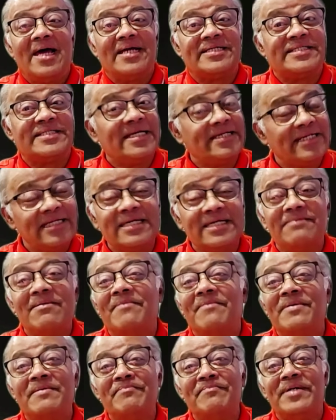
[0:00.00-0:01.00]
সেটি
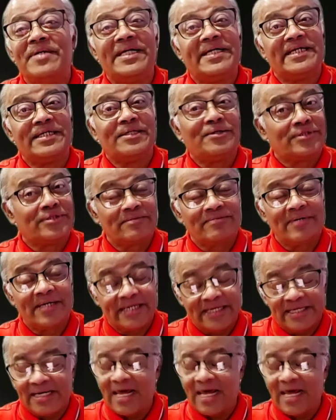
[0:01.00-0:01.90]
কিভাবে ইমপ্লিকেটেড হতে পারে কিনা